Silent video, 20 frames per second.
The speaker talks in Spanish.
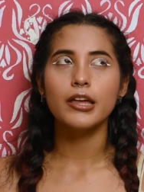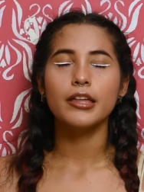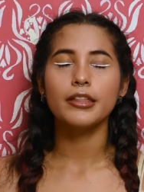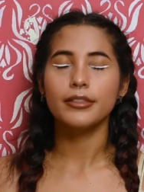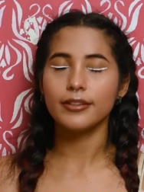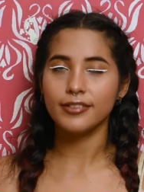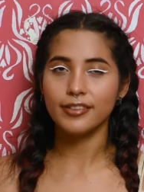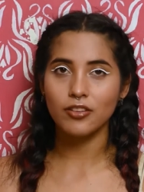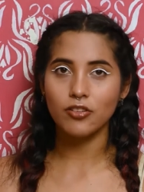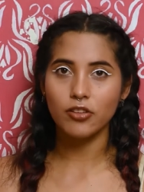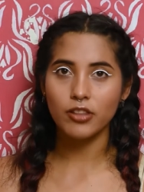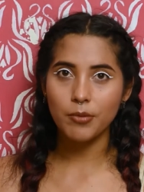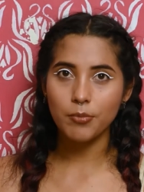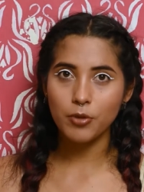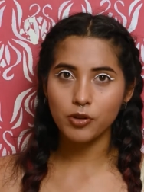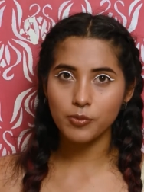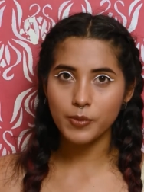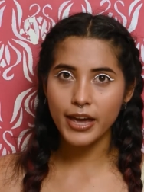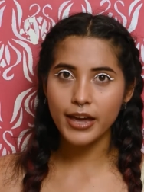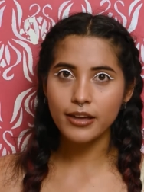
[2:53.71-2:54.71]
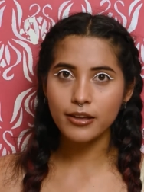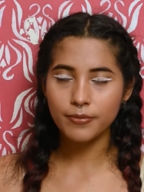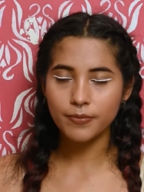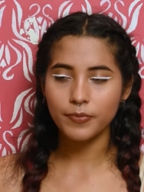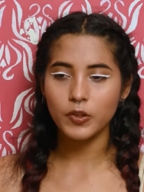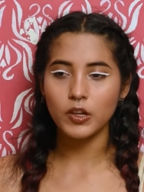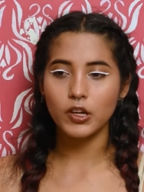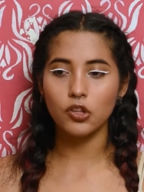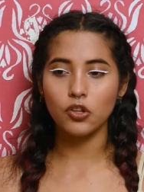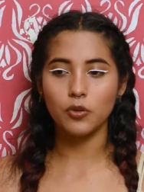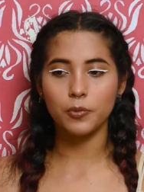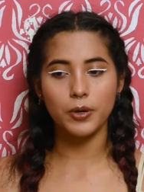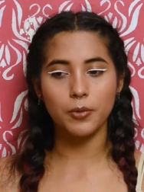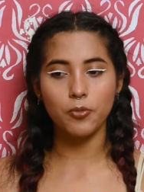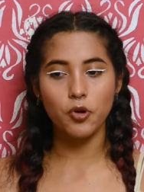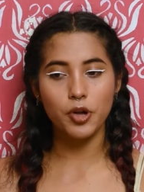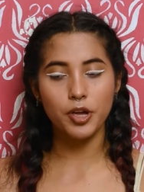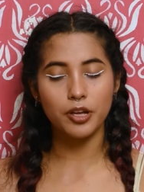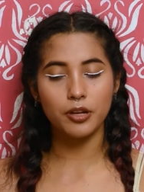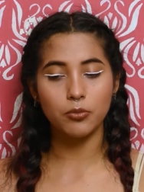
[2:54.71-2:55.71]
desayunemos bien y nos
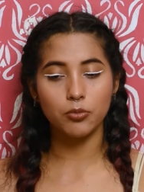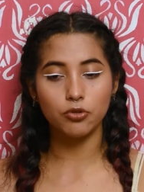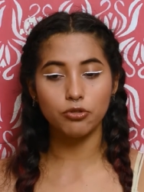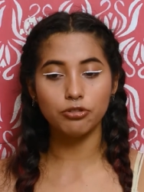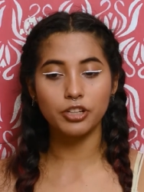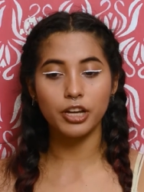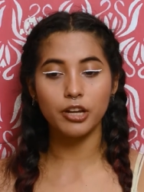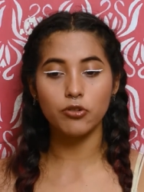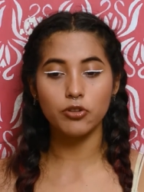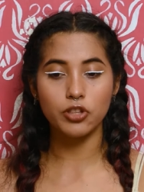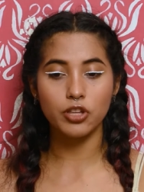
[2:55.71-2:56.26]
vamos en el bus que lo